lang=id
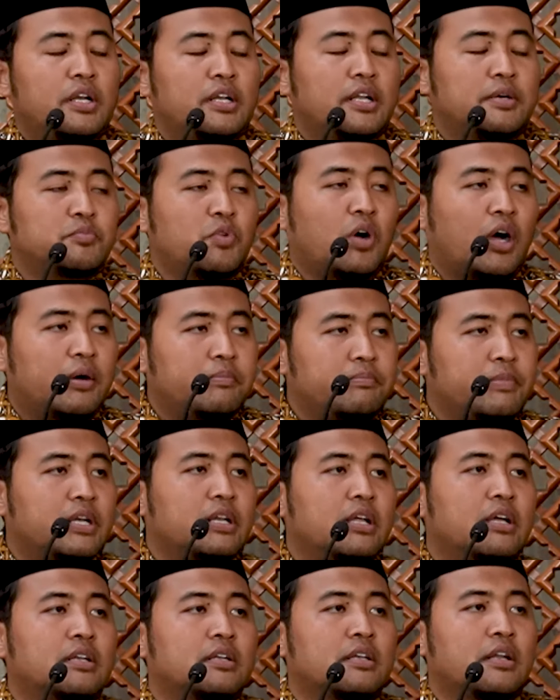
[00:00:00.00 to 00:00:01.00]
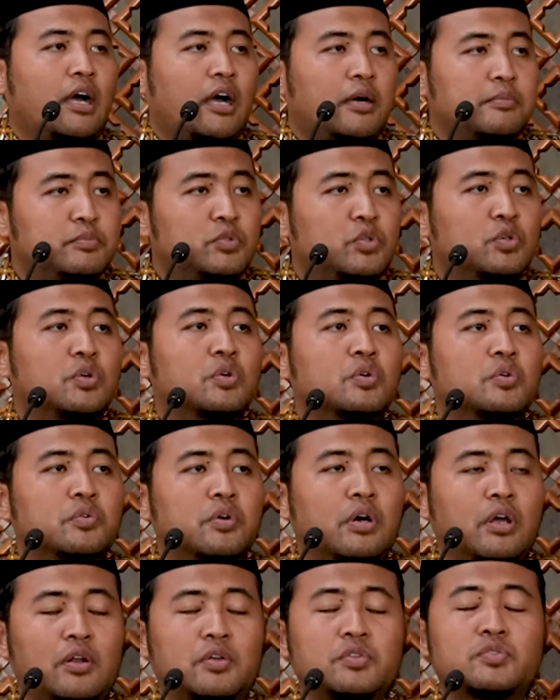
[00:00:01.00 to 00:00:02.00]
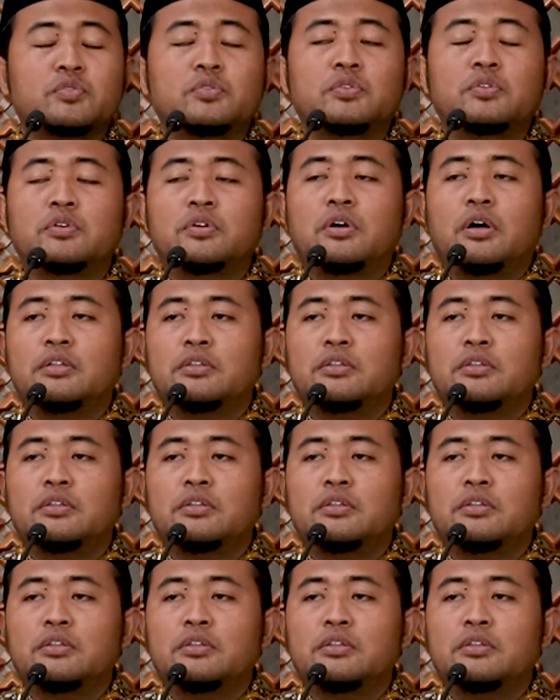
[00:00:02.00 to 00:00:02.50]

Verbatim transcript: anna Muhammadan abduhu wa rasuluh.